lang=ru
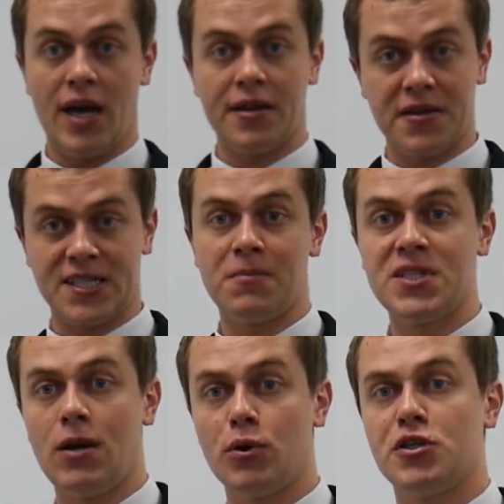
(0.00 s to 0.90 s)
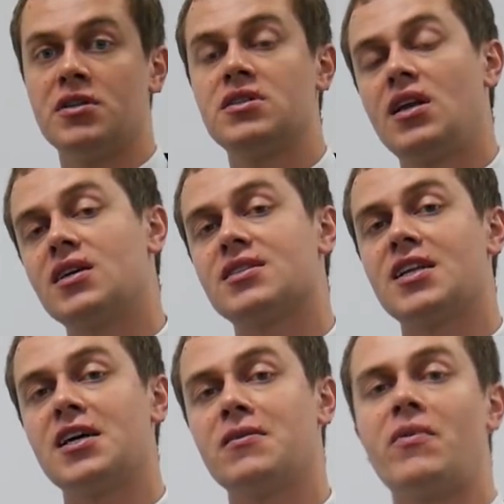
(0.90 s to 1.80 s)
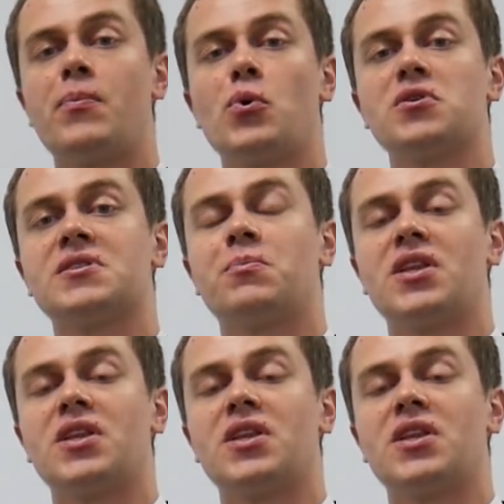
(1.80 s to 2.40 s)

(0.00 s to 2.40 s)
Это на самом деле очень интересный вопрос,